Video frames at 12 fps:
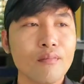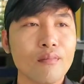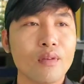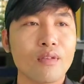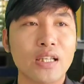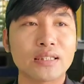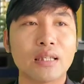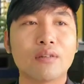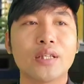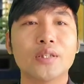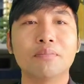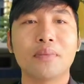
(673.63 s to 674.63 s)
và sau
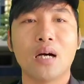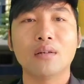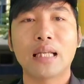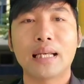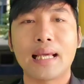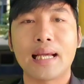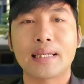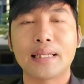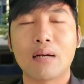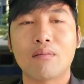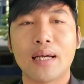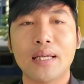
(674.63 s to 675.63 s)
khi giúp đỡ đinh lan
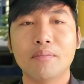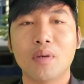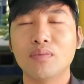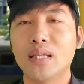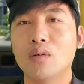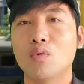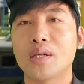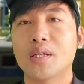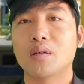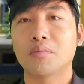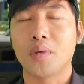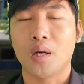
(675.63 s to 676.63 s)
thì ông ấy bỗng nhiên qua
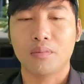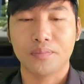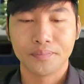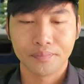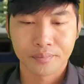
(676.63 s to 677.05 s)
đời đột ngột